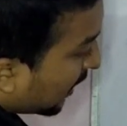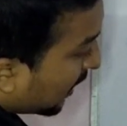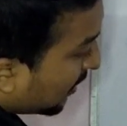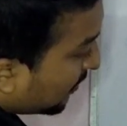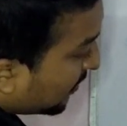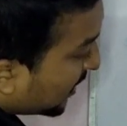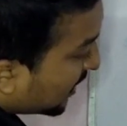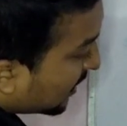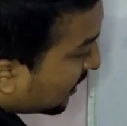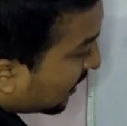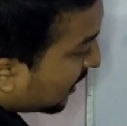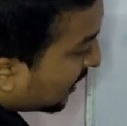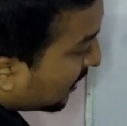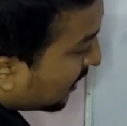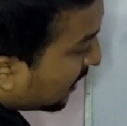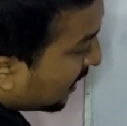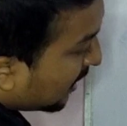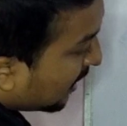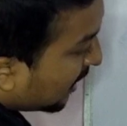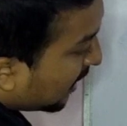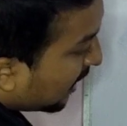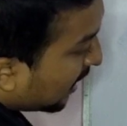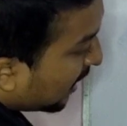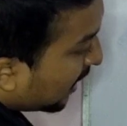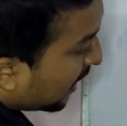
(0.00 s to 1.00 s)
রেখার বিস্তৃতি
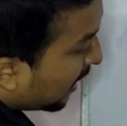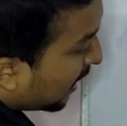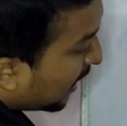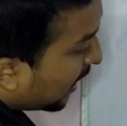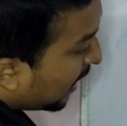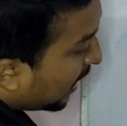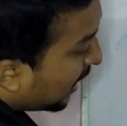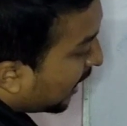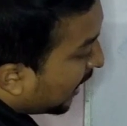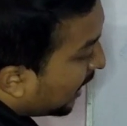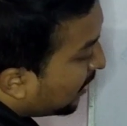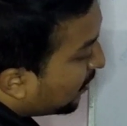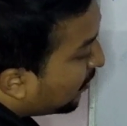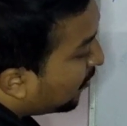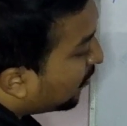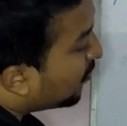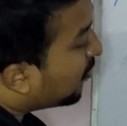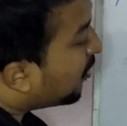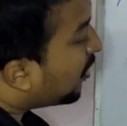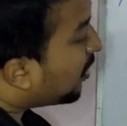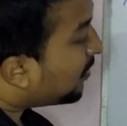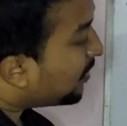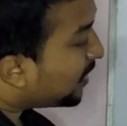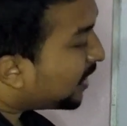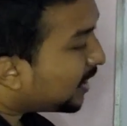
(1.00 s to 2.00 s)

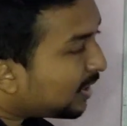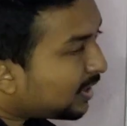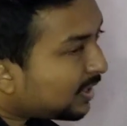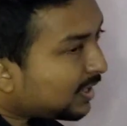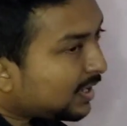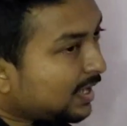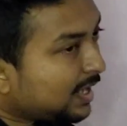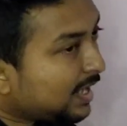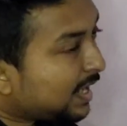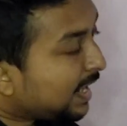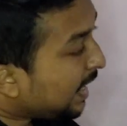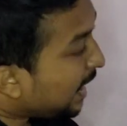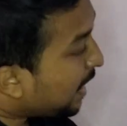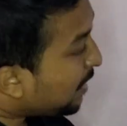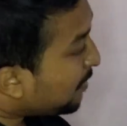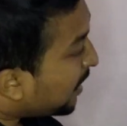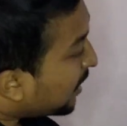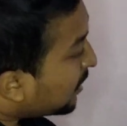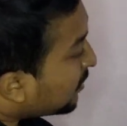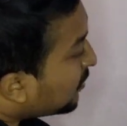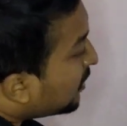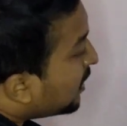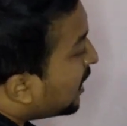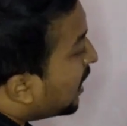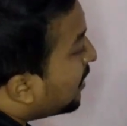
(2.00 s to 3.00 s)
এইটুকু হবে
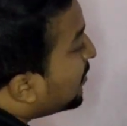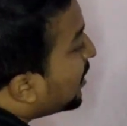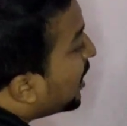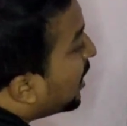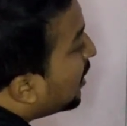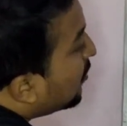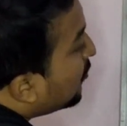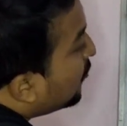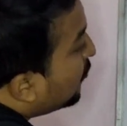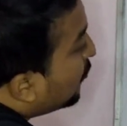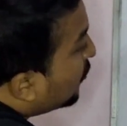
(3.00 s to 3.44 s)
এবার যদি আমরা আরও